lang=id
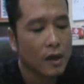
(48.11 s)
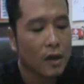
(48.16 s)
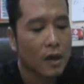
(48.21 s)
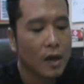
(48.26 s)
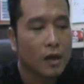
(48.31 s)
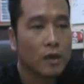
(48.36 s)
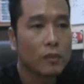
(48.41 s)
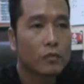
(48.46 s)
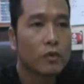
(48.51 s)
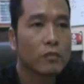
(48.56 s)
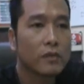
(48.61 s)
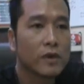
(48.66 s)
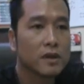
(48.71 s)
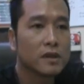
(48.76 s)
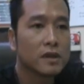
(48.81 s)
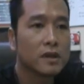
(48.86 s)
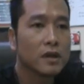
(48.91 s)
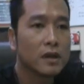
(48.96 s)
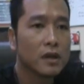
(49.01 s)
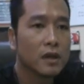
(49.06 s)
ada
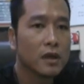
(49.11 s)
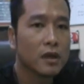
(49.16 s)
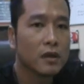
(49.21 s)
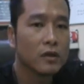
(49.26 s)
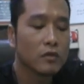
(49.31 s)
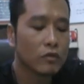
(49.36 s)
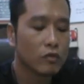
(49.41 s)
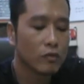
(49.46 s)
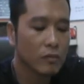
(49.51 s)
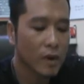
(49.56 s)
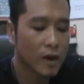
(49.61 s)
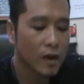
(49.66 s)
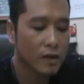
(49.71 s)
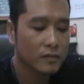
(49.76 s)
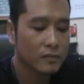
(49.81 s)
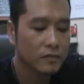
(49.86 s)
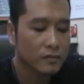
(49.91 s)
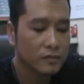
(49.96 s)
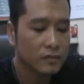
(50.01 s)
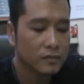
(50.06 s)
informasi di rumah
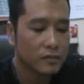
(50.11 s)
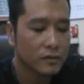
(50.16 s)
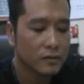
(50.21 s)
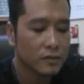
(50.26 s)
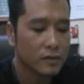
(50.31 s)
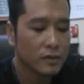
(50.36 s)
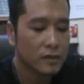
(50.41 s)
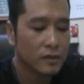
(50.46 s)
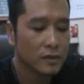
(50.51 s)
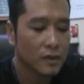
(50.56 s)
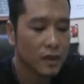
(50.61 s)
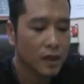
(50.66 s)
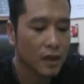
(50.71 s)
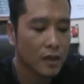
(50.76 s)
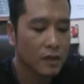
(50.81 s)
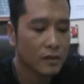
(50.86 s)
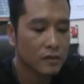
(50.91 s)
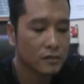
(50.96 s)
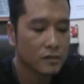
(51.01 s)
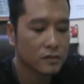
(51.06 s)

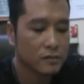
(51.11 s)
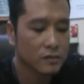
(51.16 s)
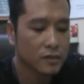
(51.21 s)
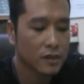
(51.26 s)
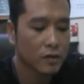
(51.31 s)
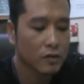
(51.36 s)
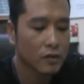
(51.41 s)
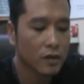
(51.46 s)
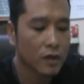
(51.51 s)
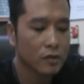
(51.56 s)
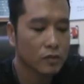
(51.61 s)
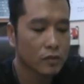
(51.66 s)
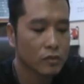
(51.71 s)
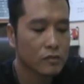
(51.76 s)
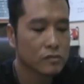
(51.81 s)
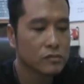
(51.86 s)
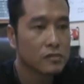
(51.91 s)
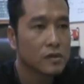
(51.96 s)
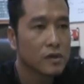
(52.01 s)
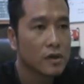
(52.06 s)
Jalan Tanjung Datu
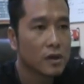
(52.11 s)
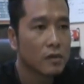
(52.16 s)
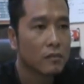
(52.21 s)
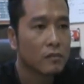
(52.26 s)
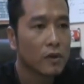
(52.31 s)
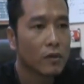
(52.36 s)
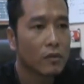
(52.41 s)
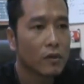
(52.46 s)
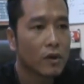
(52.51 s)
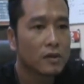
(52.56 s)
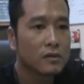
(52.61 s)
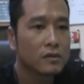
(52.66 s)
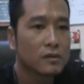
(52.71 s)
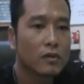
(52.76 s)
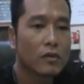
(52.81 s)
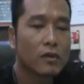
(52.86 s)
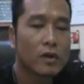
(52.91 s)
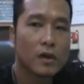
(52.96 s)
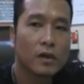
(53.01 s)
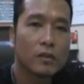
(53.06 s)
bahwa
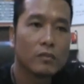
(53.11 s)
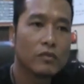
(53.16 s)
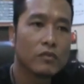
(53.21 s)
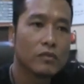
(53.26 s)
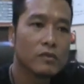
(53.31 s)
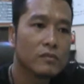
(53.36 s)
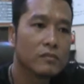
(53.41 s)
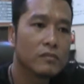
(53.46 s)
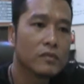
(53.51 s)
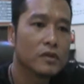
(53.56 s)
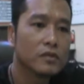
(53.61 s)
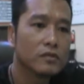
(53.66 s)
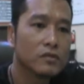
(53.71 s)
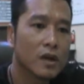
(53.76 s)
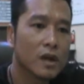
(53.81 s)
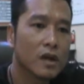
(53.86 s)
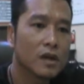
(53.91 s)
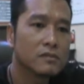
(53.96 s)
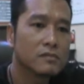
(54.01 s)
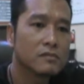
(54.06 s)
seorang ibu
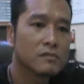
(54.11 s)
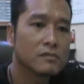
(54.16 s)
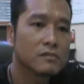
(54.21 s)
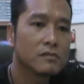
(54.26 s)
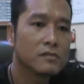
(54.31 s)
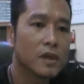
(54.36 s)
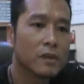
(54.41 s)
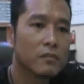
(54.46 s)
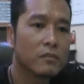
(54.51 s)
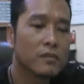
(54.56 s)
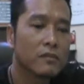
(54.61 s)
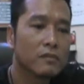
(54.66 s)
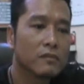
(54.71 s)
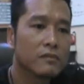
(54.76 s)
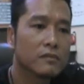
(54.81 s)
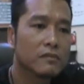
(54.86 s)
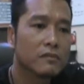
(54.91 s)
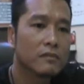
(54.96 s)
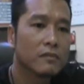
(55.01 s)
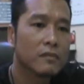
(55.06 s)
menjual dan
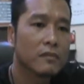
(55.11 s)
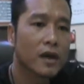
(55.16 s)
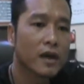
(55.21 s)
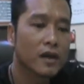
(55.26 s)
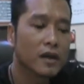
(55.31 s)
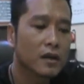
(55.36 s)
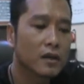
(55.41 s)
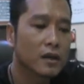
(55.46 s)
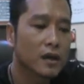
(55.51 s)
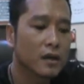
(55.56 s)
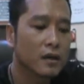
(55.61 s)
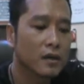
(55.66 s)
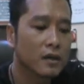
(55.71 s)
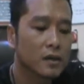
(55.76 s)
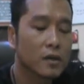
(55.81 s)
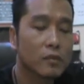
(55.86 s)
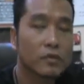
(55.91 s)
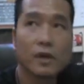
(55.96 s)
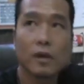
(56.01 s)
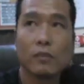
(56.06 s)
mengedarkan
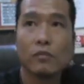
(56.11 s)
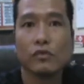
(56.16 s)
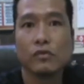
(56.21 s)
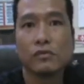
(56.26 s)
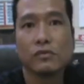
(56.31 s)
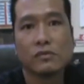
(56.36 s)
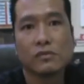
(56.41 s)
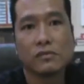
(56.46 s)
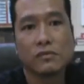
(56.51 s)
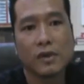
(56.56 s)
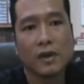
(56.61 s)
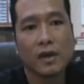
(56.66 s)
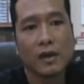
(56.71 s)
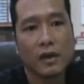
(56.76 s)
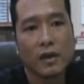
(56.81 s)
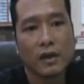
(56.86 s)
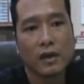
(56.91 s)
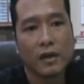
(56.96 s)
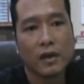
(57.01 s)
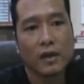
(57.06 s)
sabu-sabu
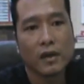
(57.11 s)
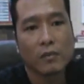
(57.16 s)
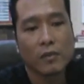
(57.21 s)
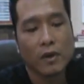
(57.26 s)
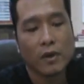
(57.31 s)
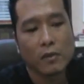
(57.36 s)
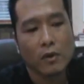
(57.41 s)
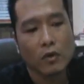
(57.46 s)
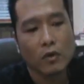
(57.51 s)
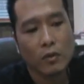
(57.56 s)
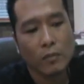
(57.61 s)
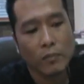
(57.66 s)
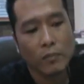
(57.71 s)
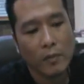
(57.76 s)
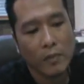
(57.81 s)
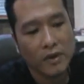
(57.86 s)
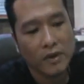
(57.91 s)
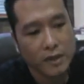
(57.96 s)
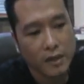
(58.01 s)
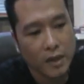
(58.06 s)
yang kami melakukan
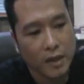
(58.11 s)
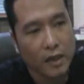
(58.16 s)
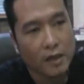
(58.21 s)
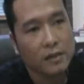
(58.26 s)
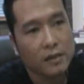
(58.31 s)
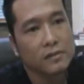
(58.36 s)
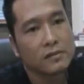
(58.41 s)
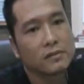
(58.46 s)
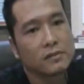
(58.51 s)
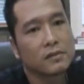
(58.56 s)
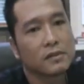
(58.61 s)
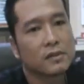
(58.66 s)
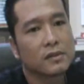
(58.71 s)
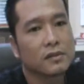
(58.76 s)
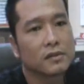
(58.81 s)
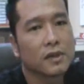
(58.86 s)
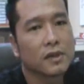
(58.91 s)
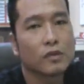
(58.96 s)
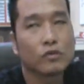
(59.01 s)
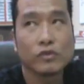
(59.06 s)
pemancingan
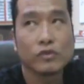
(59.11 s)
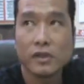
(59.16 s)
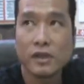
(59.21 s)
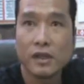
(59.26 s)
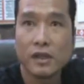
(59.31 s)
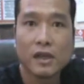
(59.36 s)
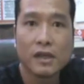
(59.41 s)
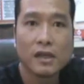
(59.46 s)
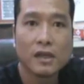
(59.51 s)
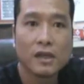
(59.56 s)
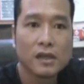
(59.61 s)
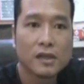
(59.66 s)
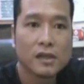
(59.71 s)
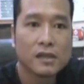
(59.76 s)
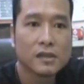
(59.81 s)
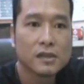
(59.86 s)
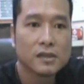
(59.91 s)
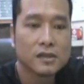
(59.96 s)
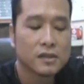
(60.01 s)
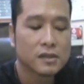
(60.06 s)
satu uji
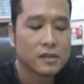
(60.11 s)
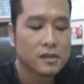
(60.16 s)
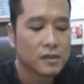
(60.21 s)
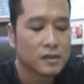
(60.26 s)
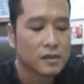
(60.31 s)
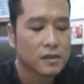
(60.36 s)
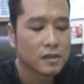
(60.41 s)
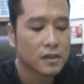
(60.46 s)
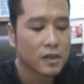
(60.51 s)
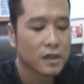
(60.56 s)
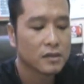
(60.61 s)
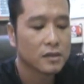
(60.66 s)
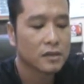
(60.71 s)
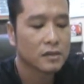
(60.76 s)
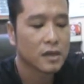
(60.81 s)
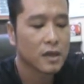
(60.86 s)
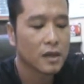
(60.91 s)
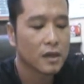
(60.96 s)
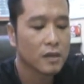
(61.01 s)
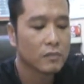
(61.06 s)
dan
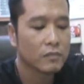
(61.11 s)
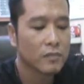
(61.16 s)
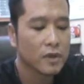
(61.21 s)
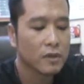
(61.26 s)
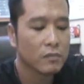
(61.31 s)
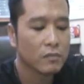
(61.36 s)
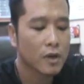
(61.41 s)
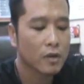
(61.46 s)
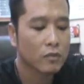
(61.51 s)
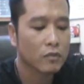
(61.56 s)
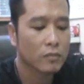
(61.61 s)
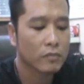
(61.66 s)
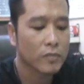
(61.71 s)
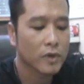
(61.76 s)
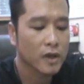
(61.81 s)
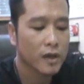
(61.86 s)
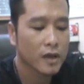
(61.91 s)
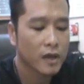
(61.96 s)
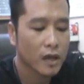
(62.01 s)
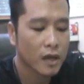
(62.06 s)
setelah kami melakukan
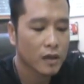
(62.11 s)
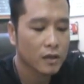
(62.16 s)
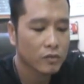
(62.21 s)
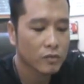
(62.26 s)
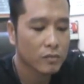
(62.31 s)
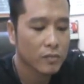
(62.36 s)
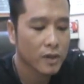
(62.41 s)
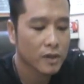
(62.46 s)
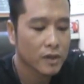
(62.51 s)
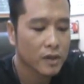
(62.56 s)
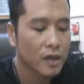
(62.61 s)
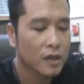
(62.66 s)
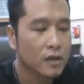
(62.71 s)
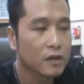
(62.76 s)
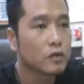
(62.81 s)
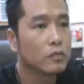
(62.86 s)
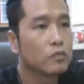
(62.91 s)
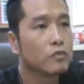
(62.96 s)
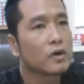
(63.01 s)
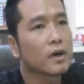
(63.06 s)
penggeledahan di rumahnya
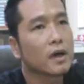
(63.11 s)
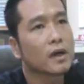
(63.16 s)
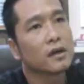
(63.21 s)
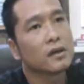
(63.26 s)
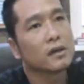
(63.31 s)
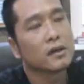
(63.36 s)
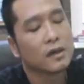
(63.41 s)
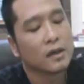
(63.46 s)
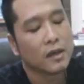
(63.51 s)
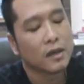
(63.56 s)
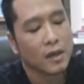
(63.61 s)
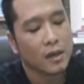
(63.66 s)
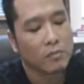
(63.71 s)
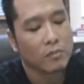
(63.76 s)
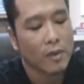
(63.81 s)
ditemukan 5